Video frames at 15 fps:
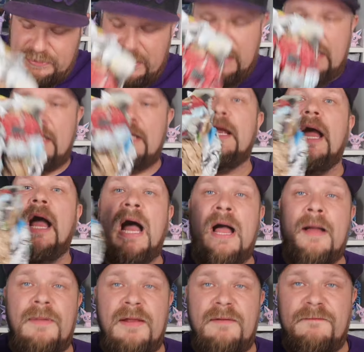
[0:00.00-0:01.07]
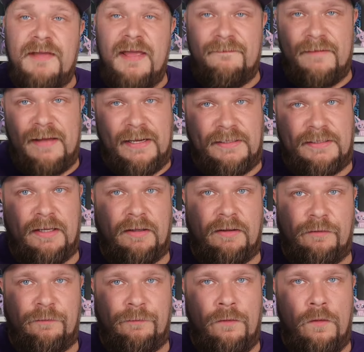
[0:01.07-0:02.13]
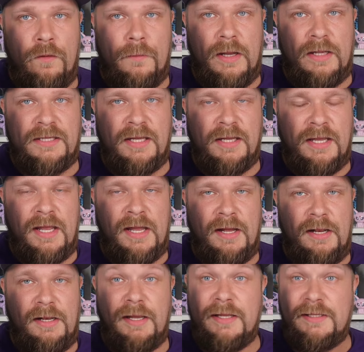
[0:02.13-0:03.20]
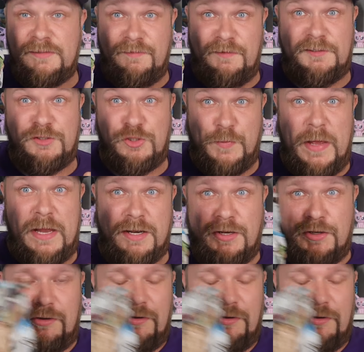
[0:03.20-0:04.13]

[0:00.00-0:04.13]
Dann haben wir weiteres Füllmaterial. Jetzt wird's spannend,